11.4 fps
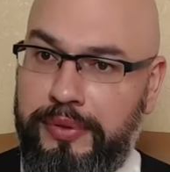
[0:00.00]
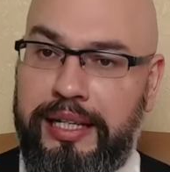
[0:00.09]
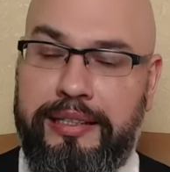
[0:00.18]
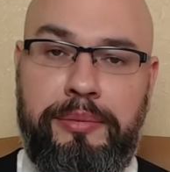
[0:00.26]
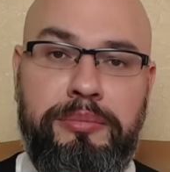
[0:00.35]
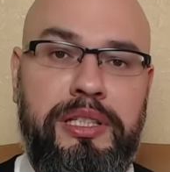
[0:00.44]

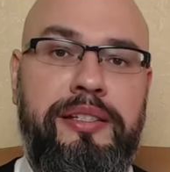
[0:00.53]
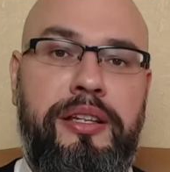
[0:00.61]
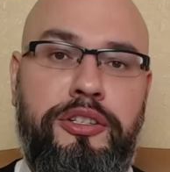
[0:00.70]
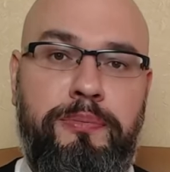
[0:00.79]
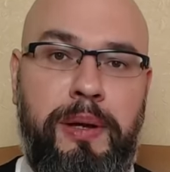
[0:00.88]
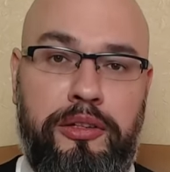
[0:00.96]
там
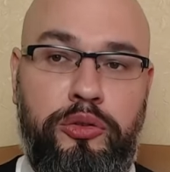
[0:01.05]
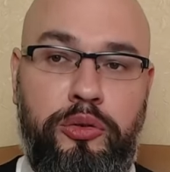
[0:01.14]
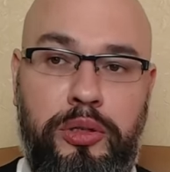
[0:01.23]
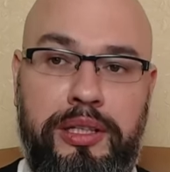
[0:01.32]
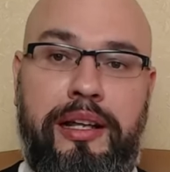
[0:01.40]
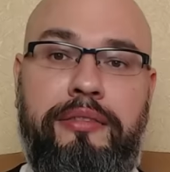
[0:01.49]
тысяч пять
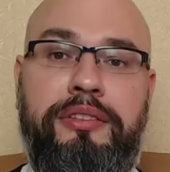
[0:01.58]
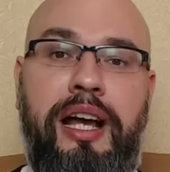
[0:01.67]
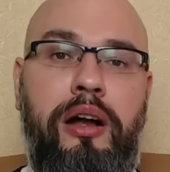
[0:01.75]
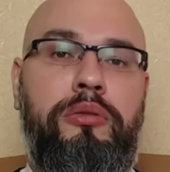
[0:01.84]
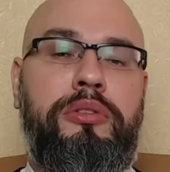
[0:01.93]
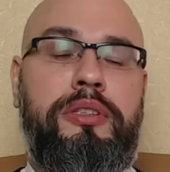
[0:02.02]
долларов,
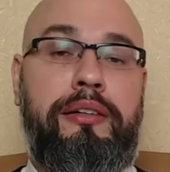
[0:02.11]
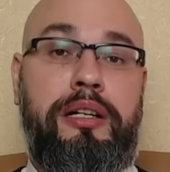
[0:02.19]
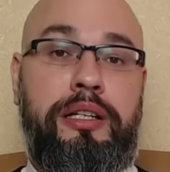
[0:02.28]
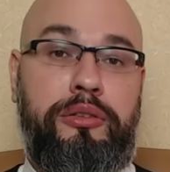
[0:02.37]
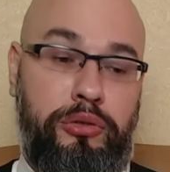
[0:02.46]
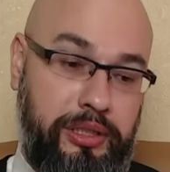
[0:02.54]
да, он
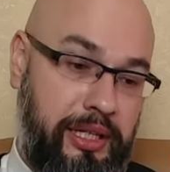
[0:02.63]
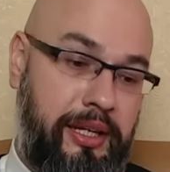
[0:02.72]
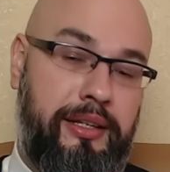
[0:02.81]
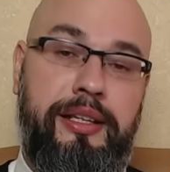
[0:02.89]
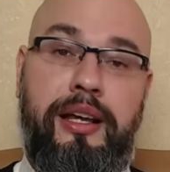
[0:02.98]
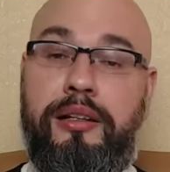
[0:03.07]
говорит,
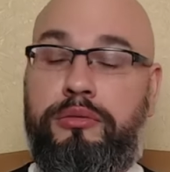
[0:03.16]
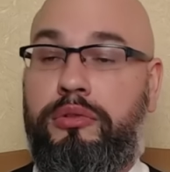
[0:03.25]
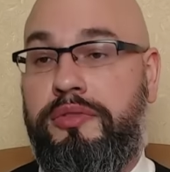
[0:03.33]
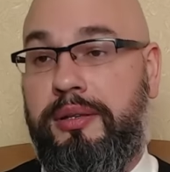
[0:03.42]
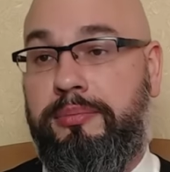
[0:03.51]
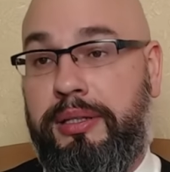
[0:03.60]
окей, я
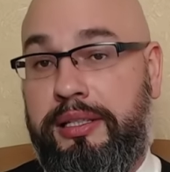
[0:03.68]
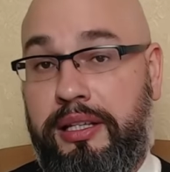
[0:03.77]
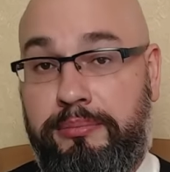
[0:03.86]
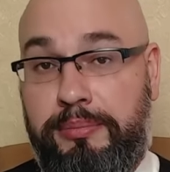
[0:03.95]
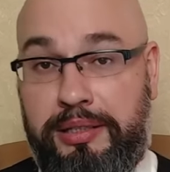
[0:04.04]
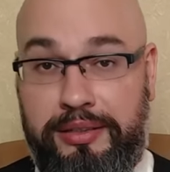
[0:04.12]
готов
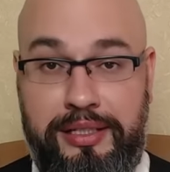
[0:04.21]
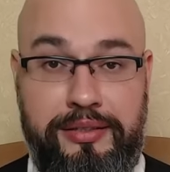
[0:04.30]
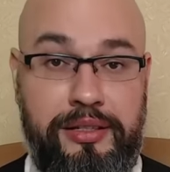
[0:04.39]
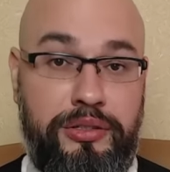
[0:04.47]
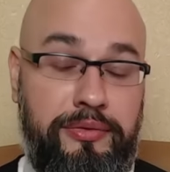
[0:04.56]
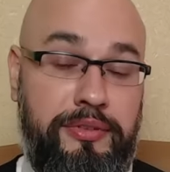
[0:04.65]
заплатить пять
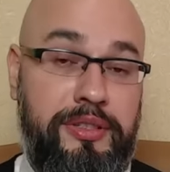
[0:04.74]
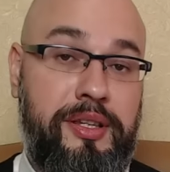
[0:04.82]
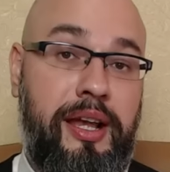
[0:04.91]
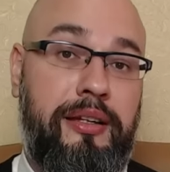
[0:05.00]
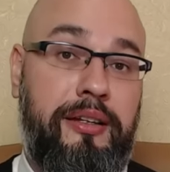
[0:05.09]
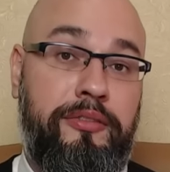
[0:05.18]
тысяч
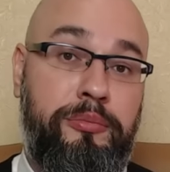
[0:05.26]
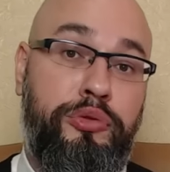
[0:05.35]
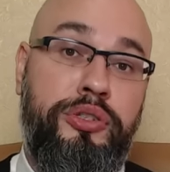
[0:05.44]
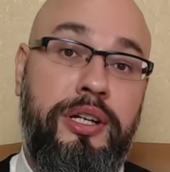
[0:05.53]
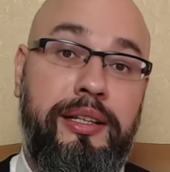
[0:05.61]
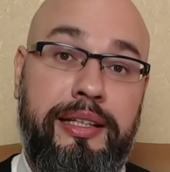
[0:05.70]
официально в
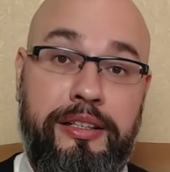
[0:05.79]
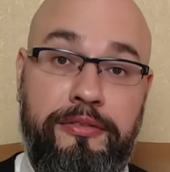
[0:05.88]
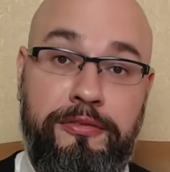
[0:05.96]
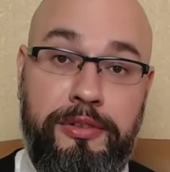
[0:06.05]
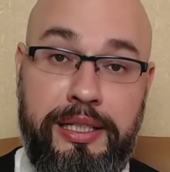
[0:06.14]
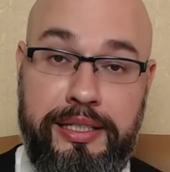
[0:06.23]
бюджет и
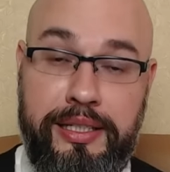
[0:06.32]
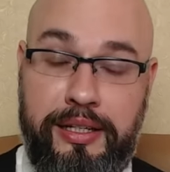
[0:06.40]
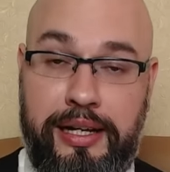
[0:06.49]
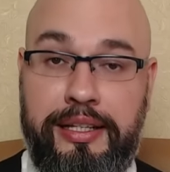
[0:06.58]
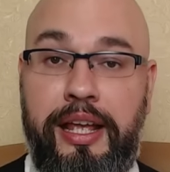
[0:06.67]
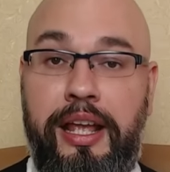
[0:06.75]

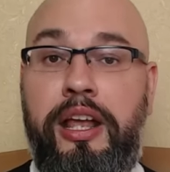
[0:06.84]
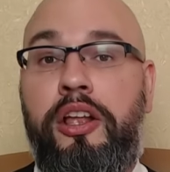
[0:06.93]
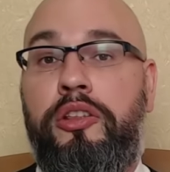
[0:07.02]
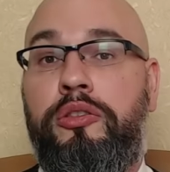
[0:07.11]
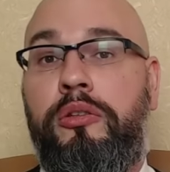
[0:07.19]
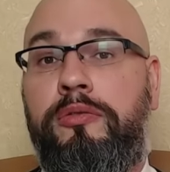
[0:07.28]
выехать.
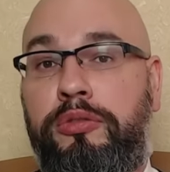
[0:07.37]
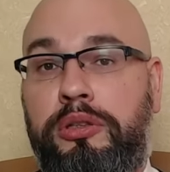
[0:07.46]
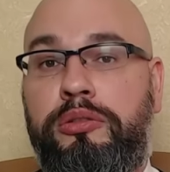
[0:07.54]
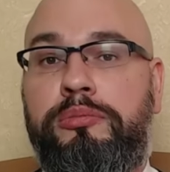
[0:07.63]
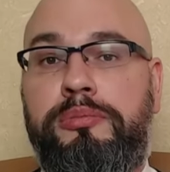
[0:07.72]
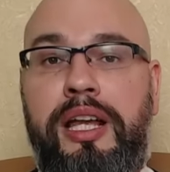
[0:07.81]
Но
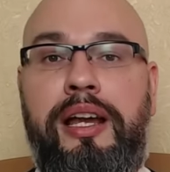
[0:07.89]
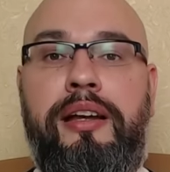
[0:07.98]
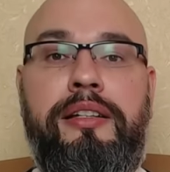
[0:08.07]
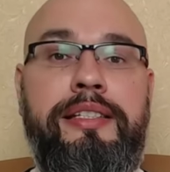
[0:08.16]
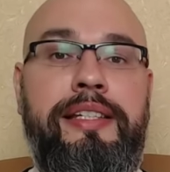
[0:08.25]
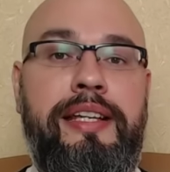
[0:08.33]
вот у меня
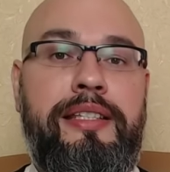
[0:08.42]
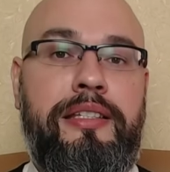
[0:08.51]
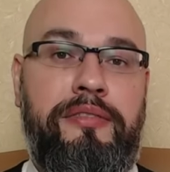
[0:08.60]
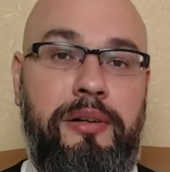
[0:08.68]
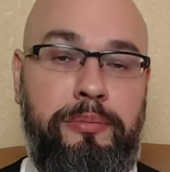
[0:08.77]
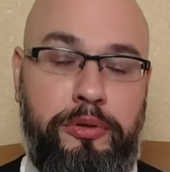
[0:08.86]
есть
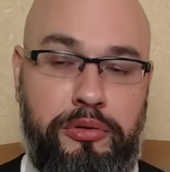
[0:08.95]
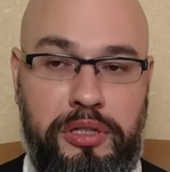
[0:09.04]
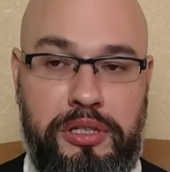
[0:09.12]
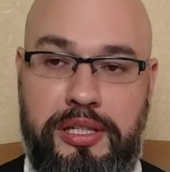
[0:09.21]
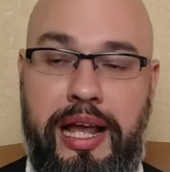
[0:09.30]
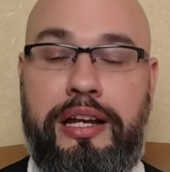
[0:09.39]

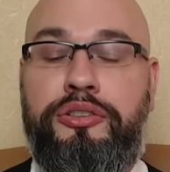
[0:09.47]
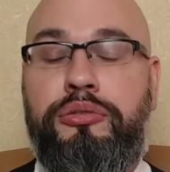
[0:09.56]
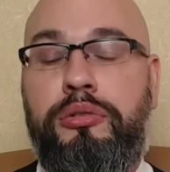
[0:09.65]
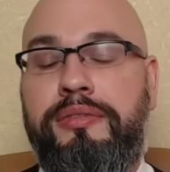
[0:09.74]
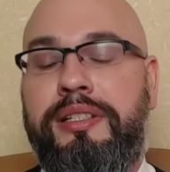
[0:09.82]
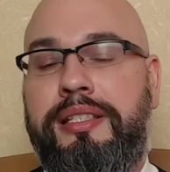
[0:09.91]
вопрос, а
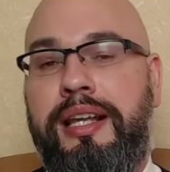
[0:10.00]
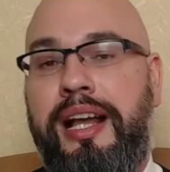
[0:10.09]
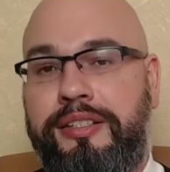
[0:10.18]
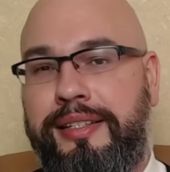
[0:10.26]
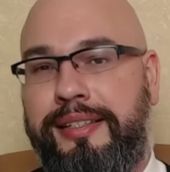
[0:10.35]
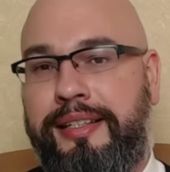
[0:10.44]
что вы
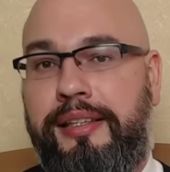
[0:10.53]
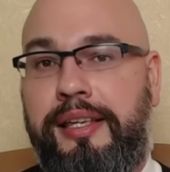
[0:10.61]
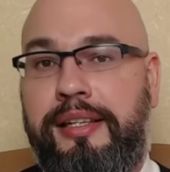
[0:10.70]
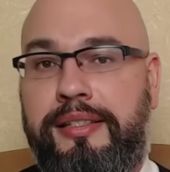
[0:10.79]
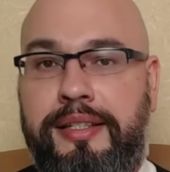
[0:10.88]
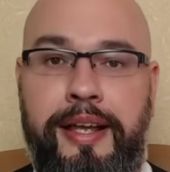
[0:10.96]
скажете,
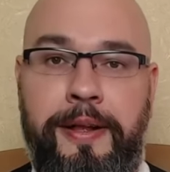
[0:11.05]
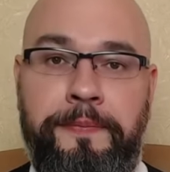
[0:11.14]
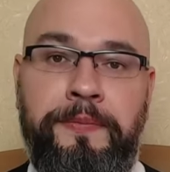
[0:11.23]
если